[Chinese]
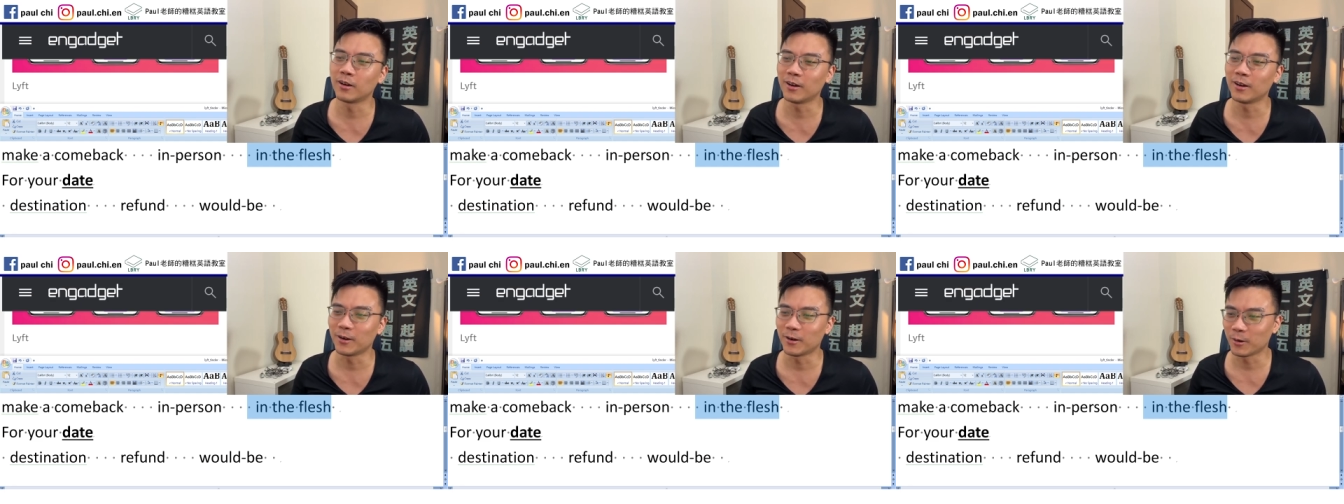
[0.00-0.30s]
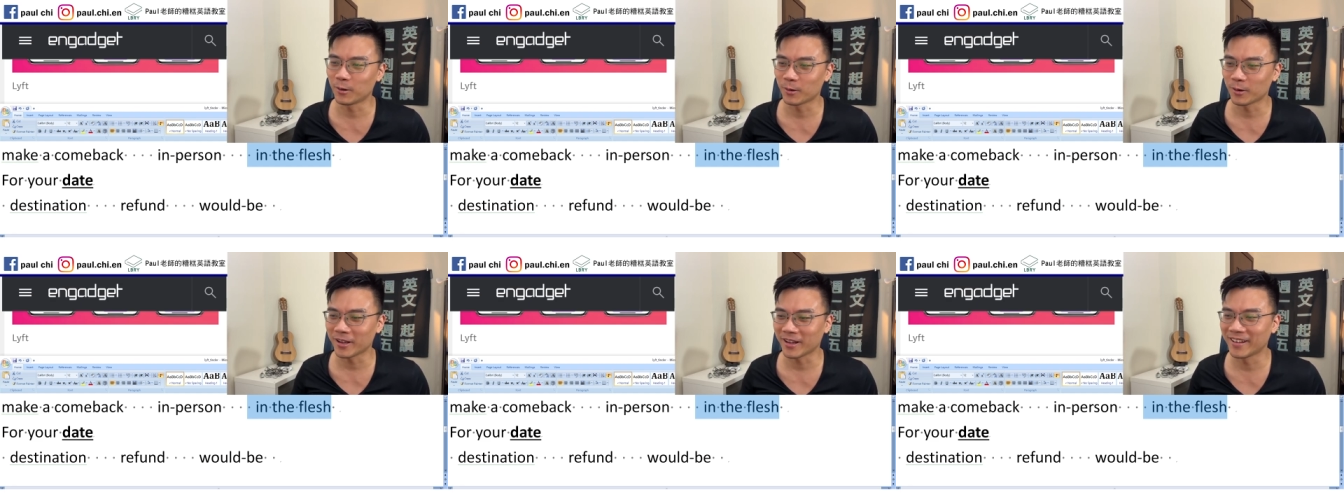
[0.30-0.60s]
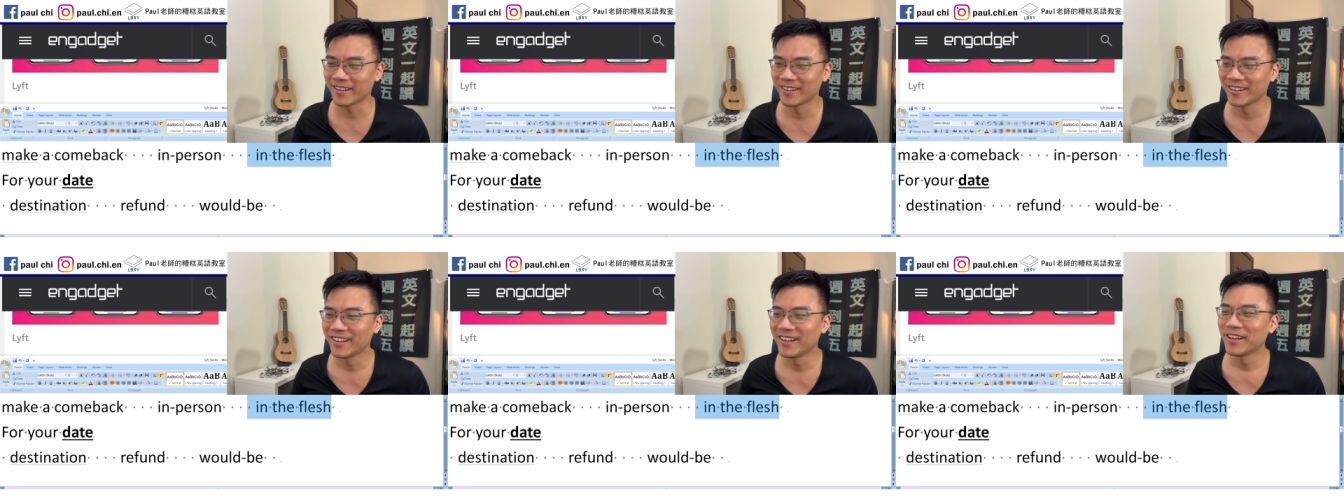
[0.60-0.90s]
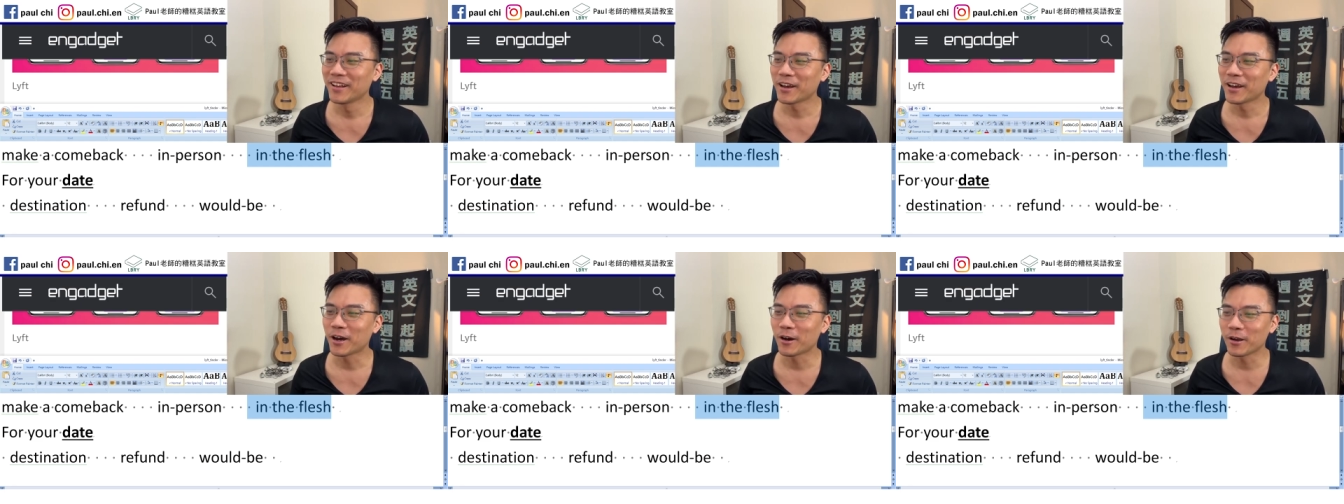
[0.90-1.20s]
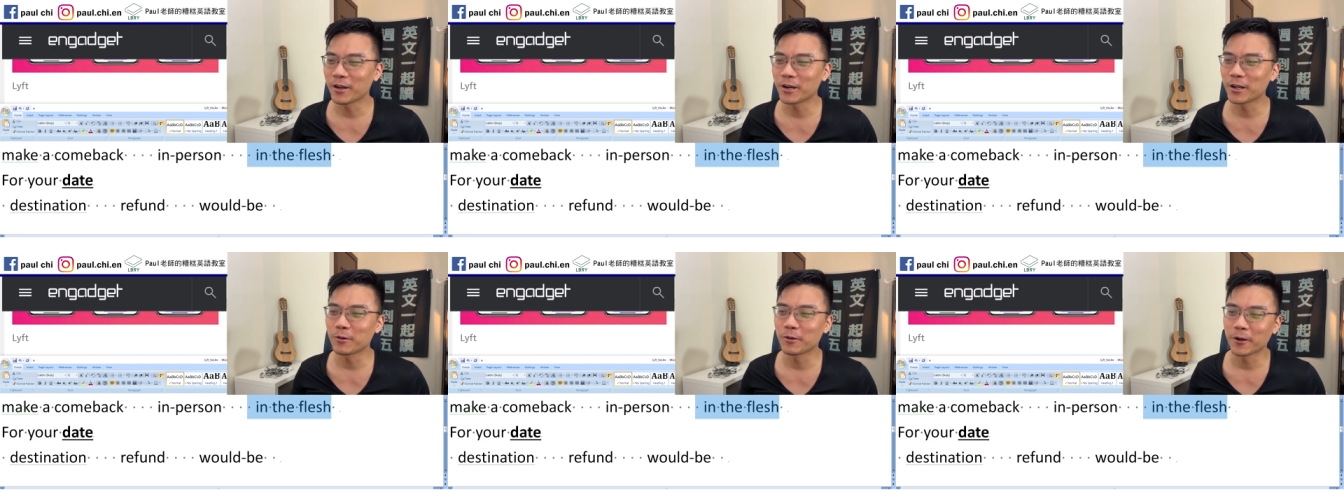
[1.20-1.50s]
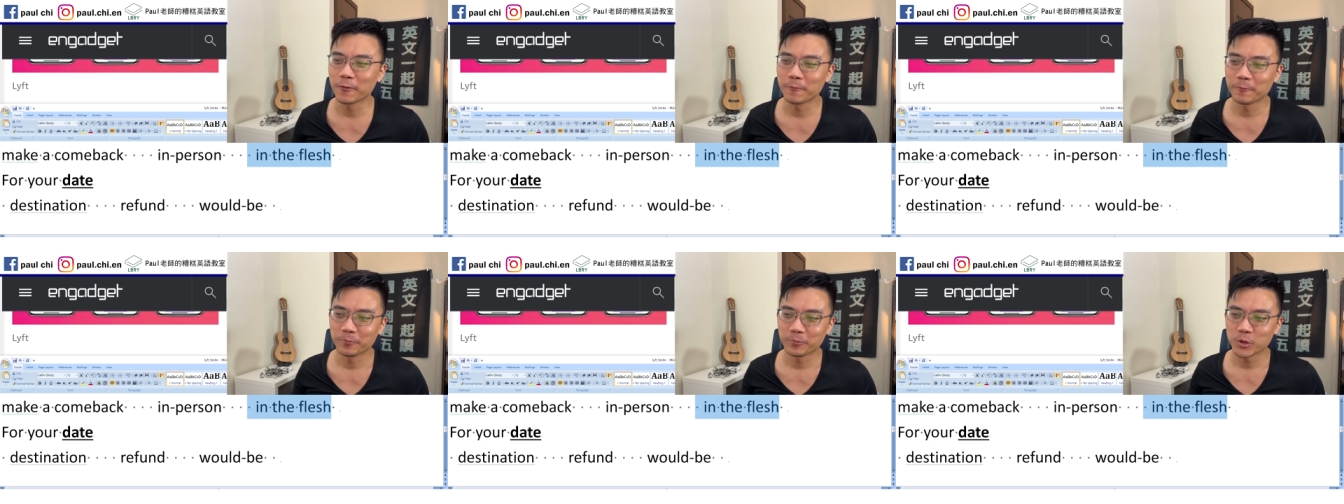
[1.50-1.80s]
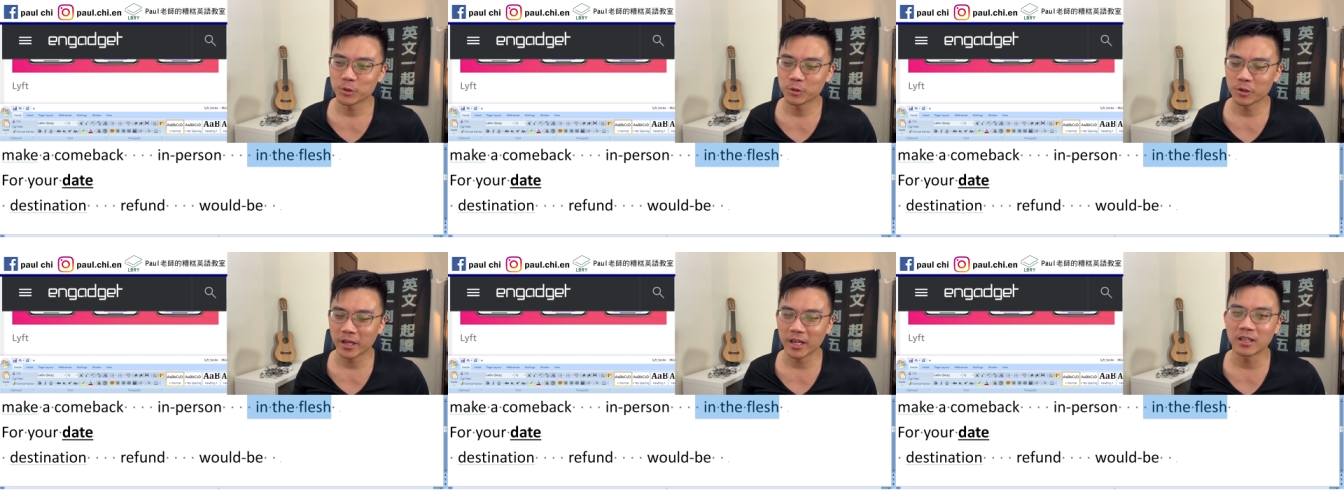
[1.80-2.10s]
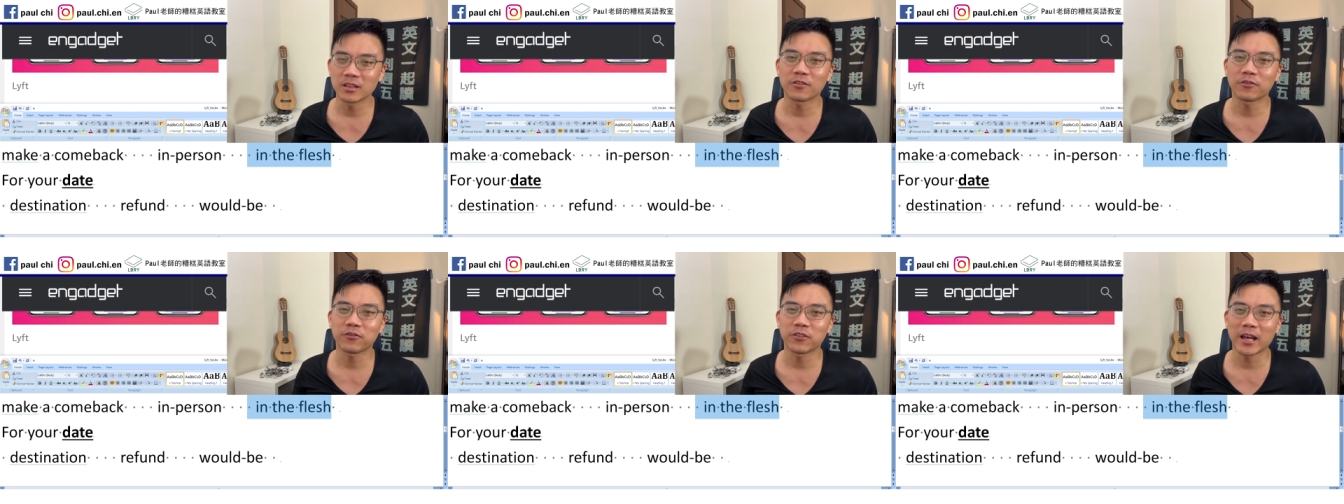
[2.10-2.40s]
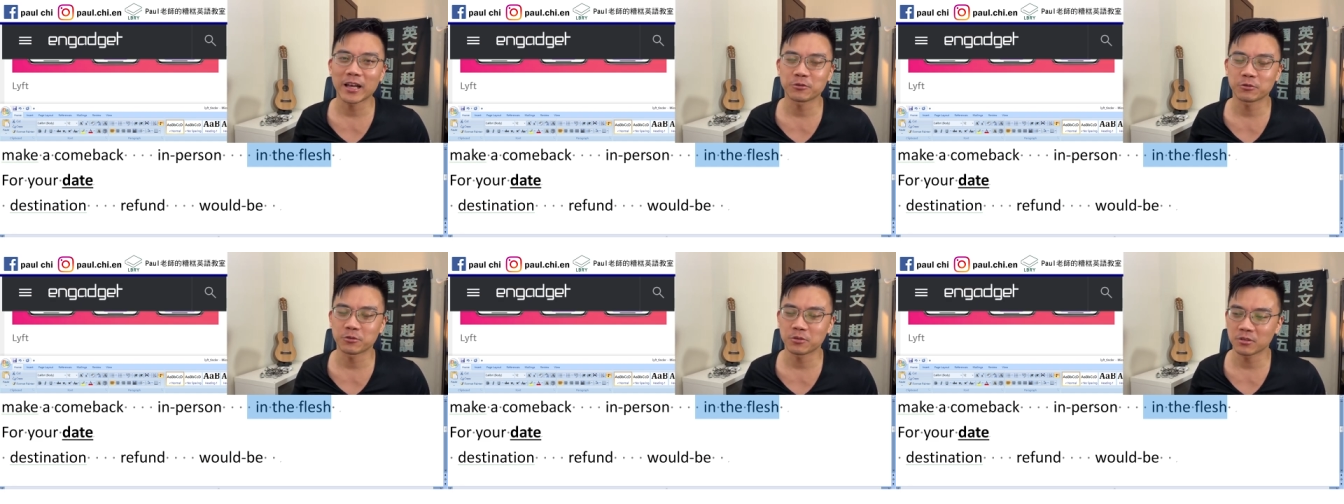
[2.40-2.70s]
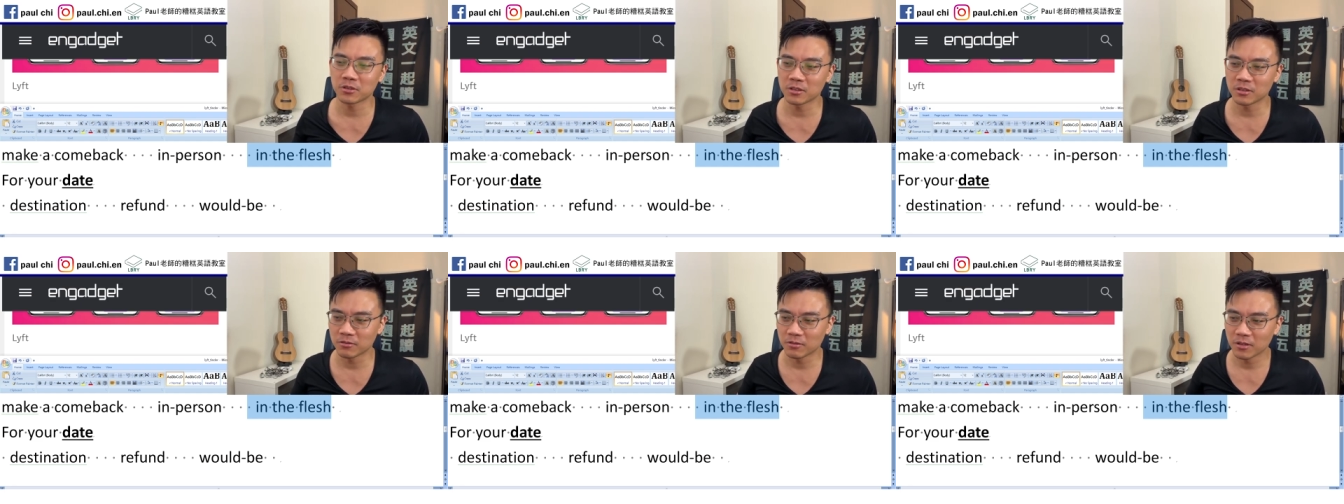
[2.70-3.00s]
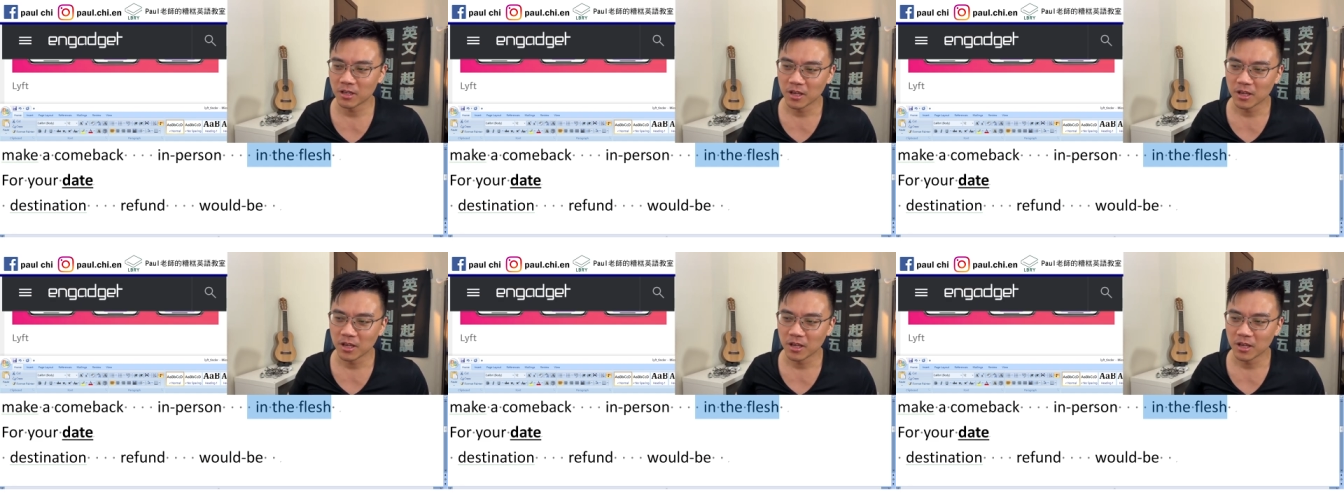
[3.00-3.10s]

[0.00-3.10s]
OK，好，Anyway，所以 in the f l a s h 就是。